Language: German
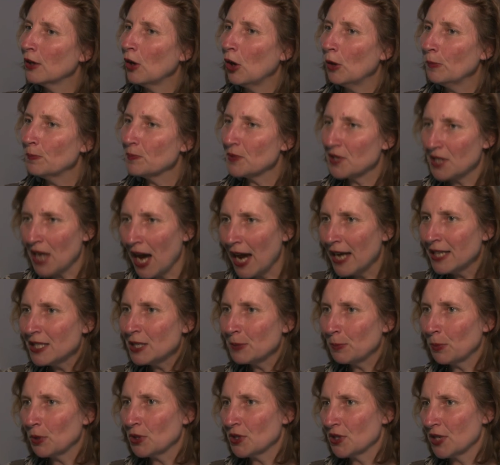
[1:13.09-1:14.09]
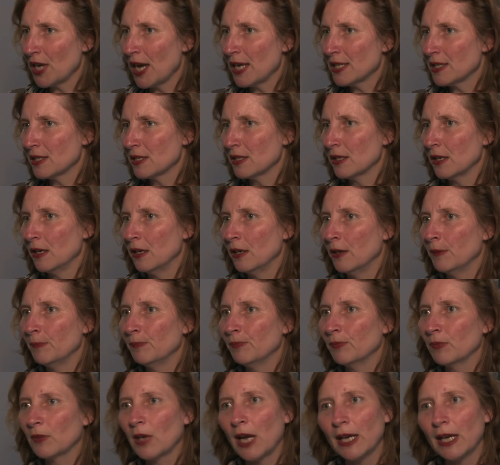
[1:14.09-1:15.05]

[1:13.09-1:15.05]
Open Science-Prozess ähm,